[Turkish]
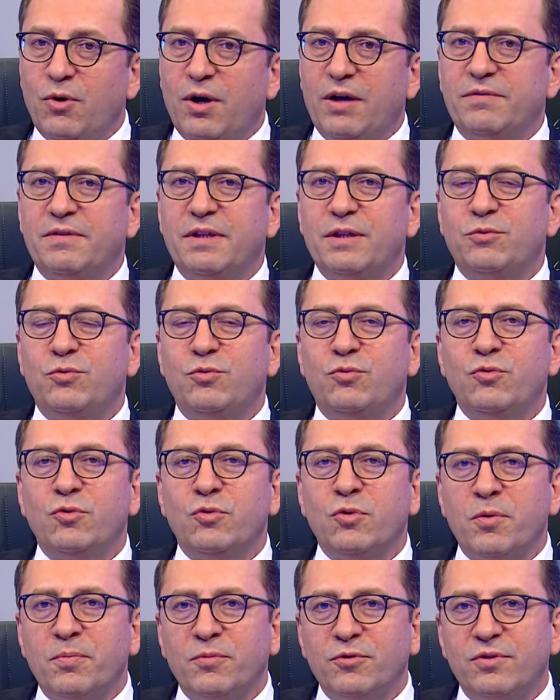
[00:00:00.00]
Bu hafta
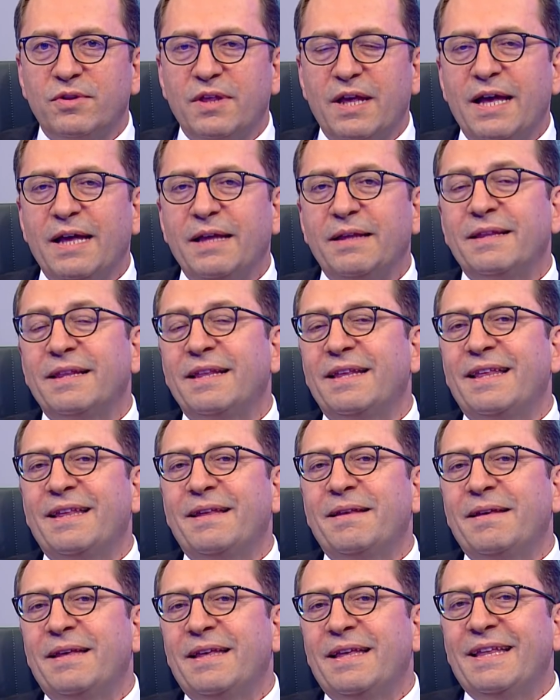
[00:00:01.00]
stüdyomuzda
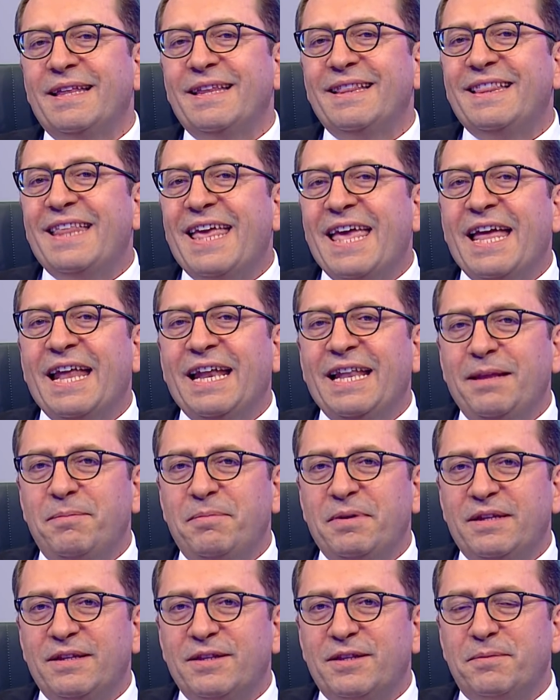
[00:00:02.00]
değerli
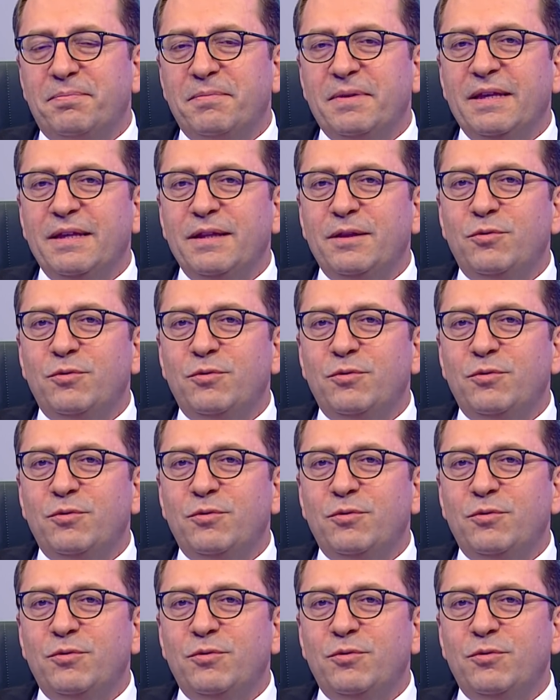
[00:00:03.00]
bir ismi,